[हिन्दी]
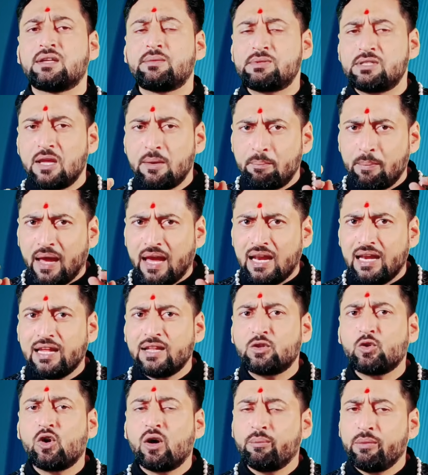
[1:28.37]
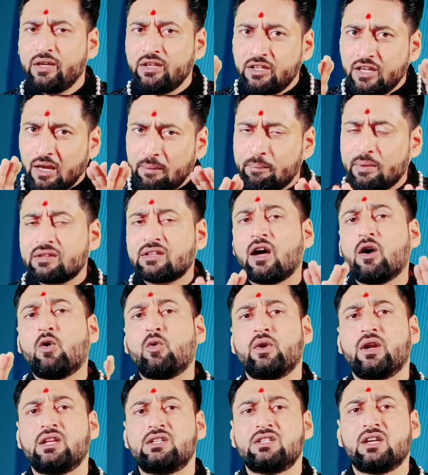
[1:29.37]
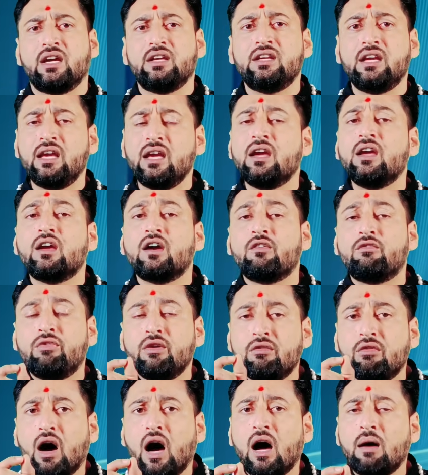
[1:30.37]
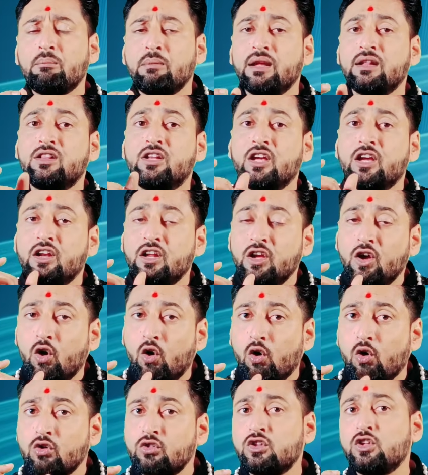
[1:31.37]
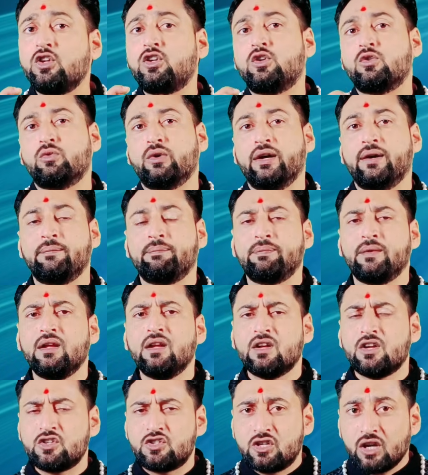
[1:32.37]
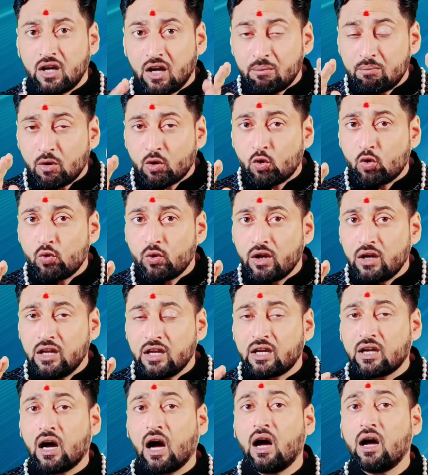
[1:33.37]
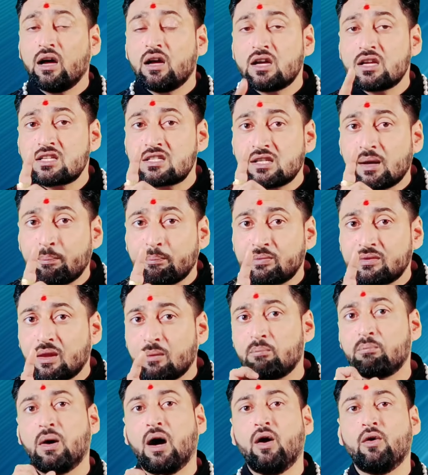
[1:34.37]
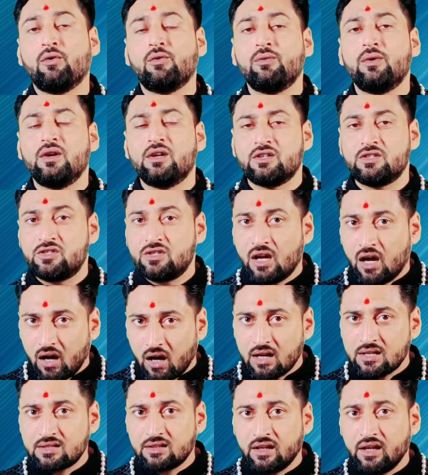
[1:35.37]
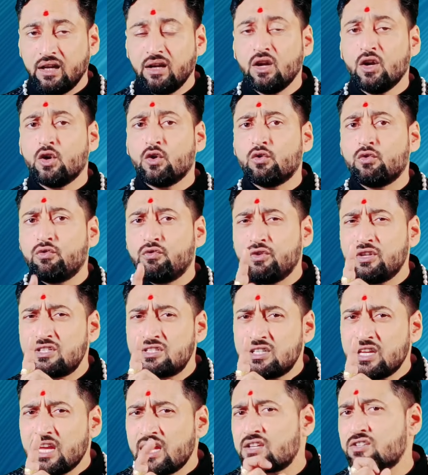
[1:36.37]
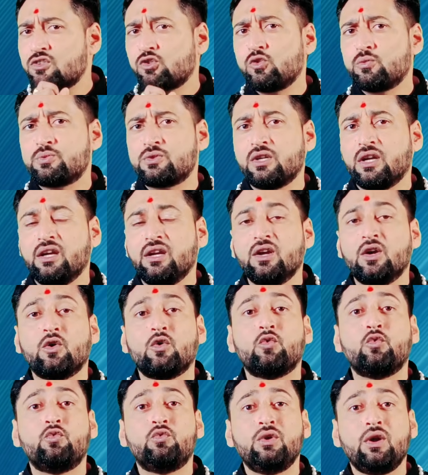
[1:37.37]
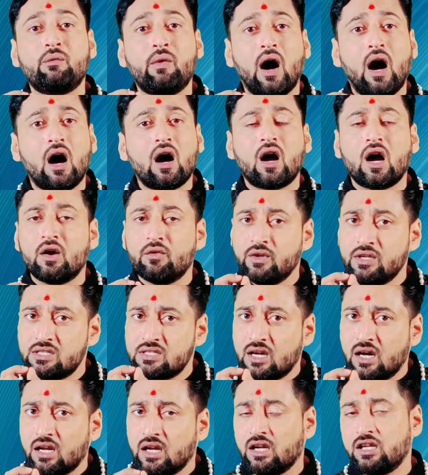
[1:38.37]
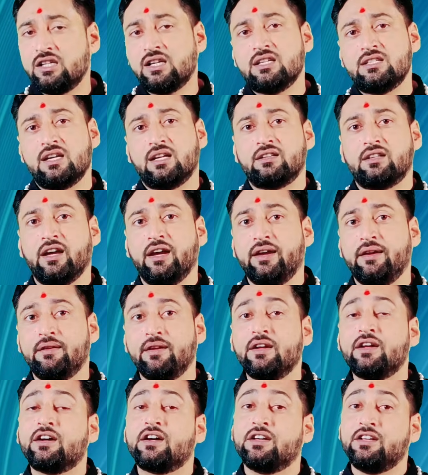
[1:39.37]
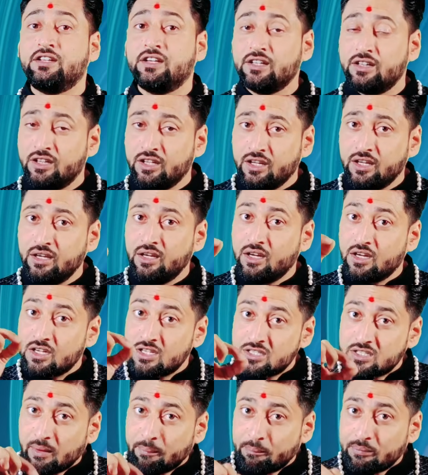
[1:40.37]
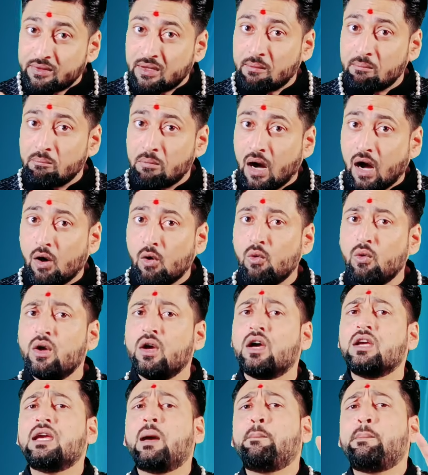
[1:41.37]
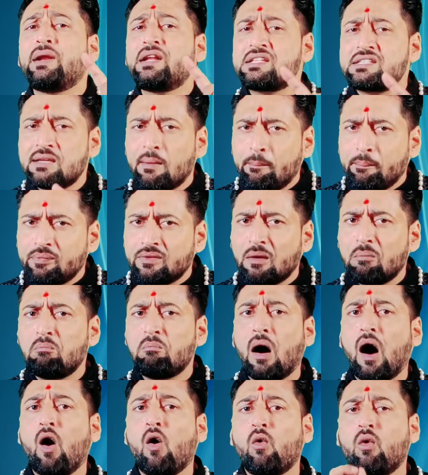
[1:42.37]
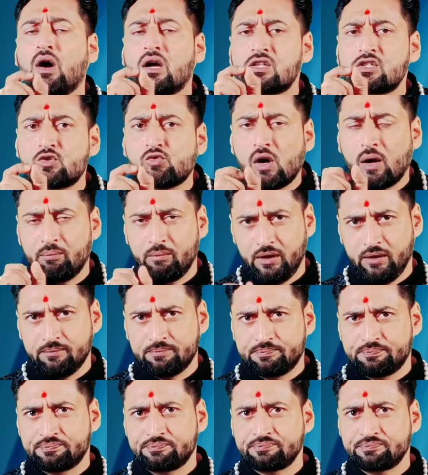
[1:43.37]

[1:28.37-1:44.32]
सबसे पहले तो हमें यह पता होना चाहिए विवाह में देरी होती क्यों है जन्म कुंडली का सप्तम भाव जहां से विशेष रूप से विवाह का विचार किया जाता है यदि सप्तम भाव या फिर सप्तम भाव का स्वामी